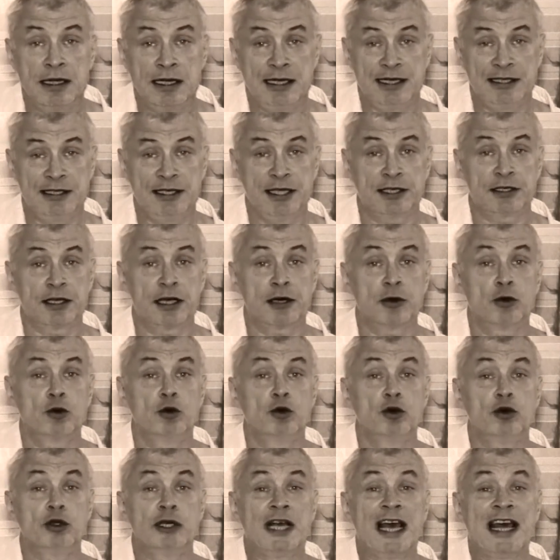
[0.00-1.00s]
Где
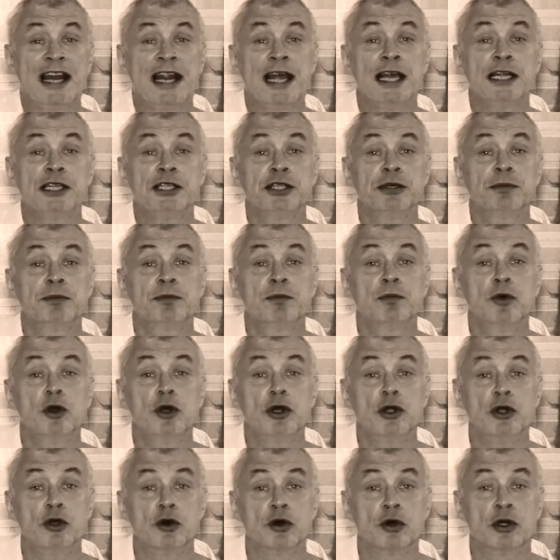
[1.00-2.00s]
торгуют горячим
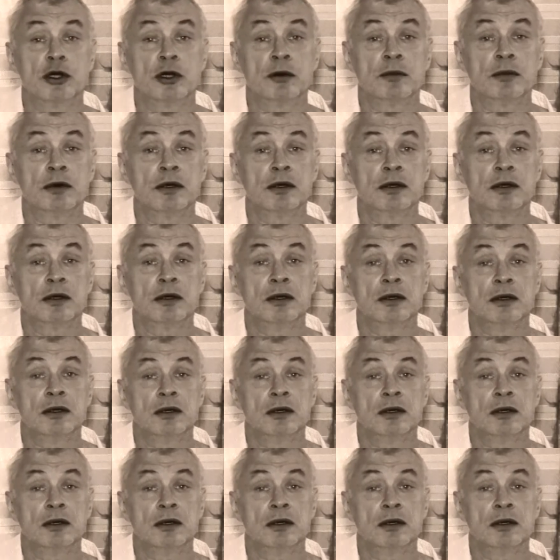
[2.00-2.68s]
бульоном.